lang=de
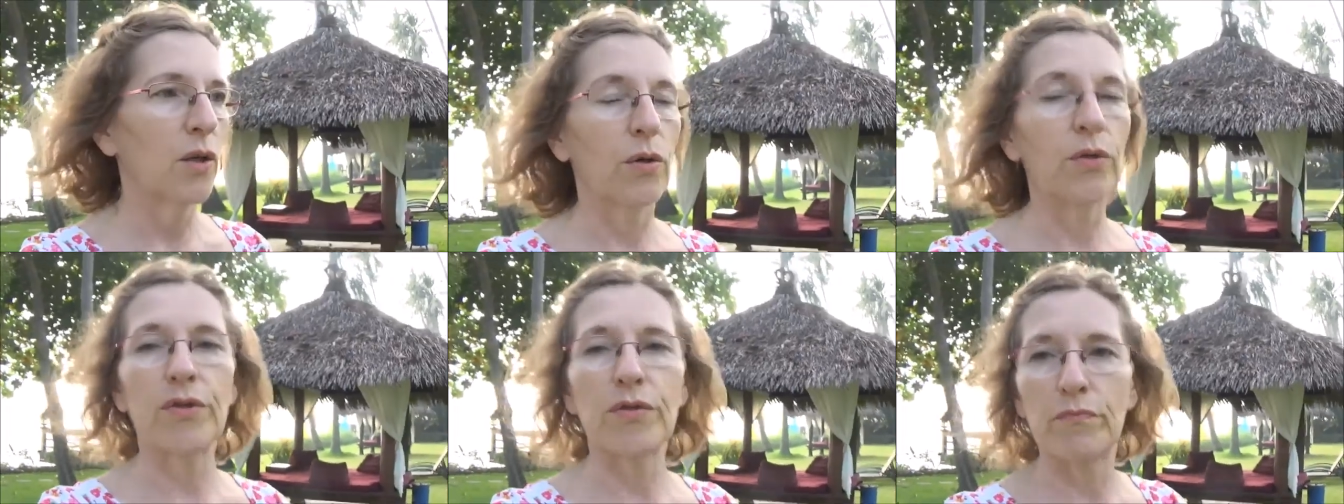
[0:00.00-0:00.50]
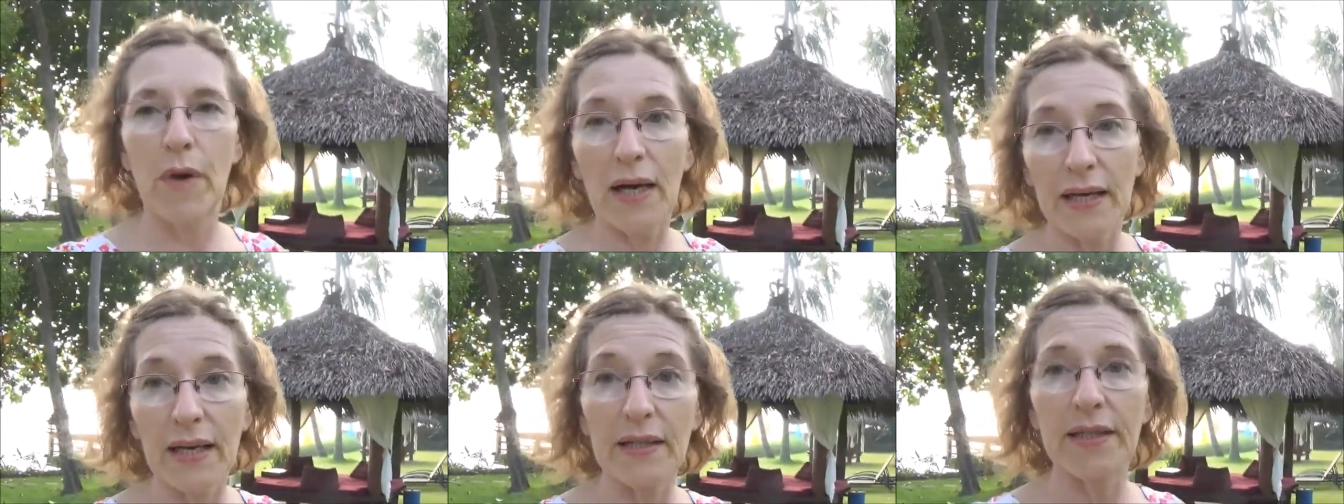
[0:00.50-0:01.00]
Und
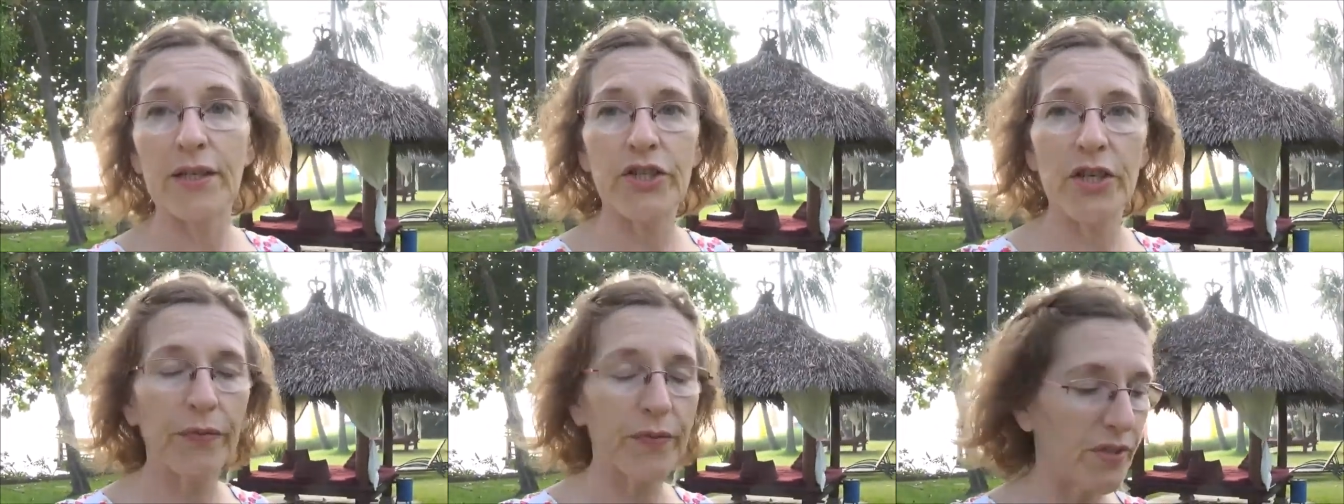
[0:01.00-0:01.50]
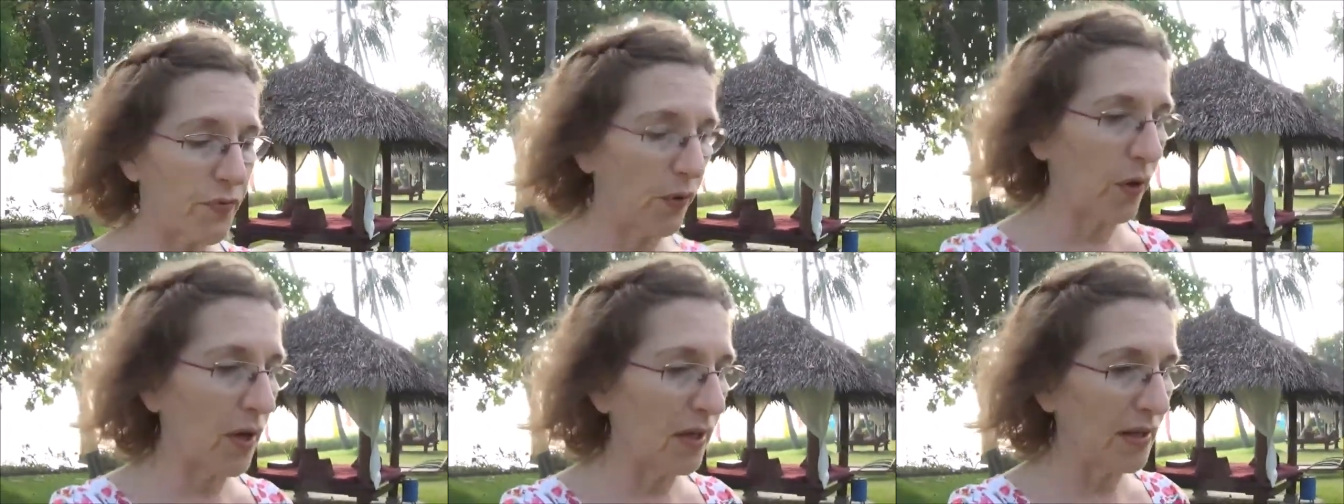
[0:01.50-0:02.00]
Maria, die
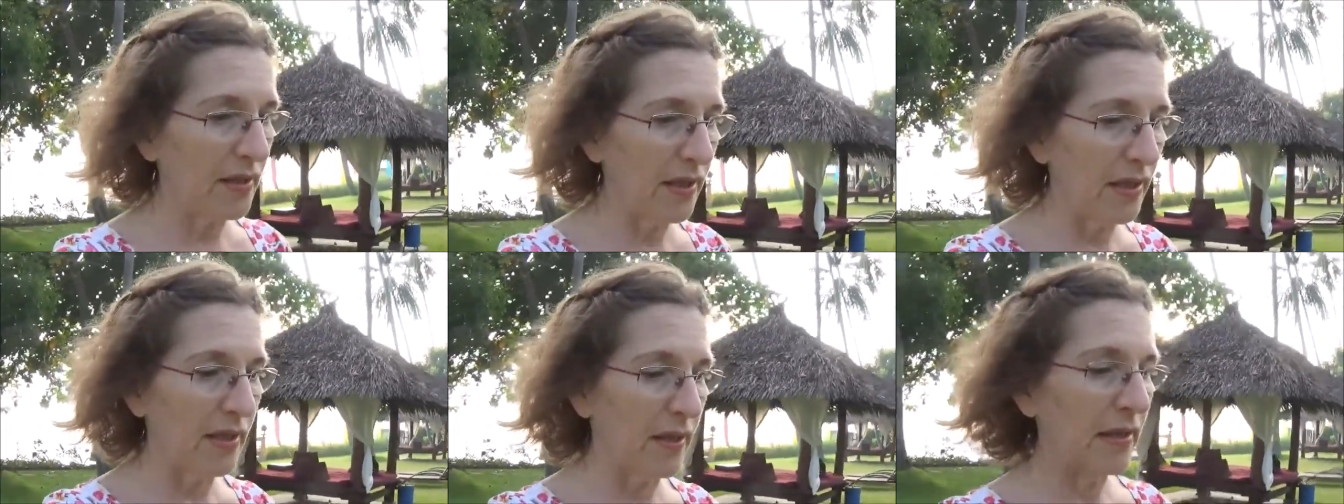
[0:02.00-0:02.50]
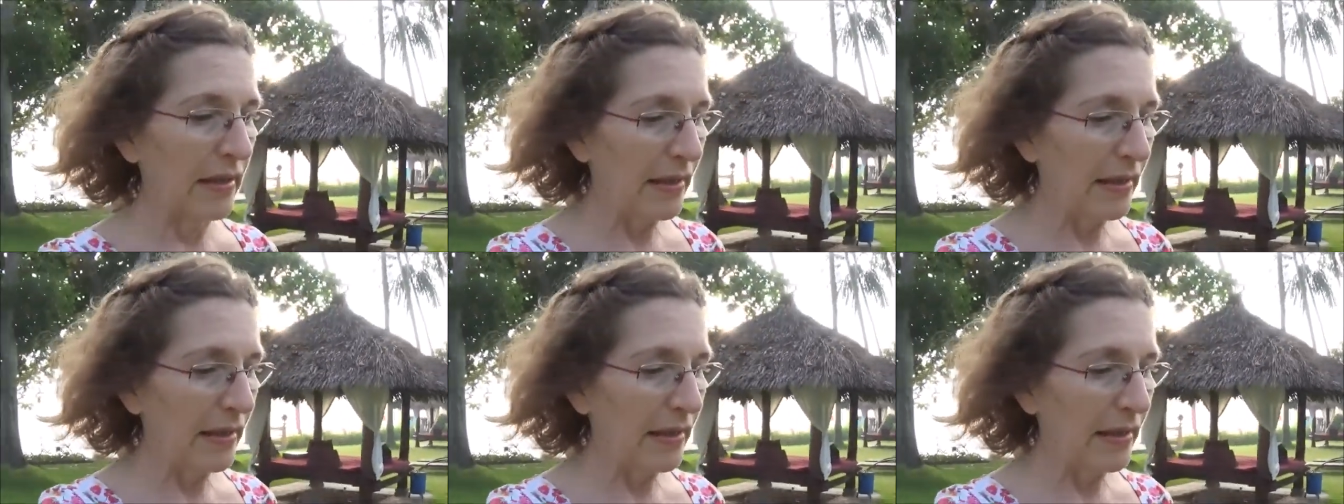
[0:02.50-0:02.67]
Geschäftsführerin hier,